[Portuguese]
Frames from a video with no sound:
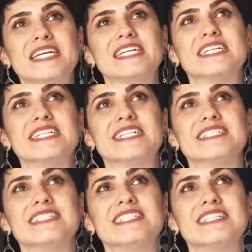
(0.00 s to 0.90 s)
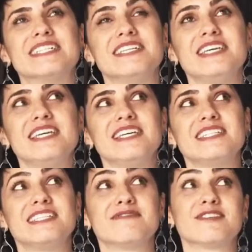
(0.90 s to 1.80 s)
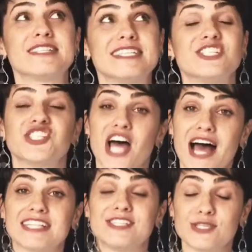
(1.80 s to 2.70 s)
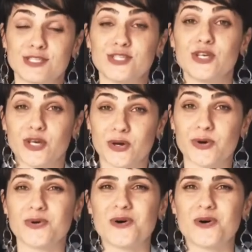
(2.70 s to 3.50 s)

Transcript: Uh, e se você já assistiu,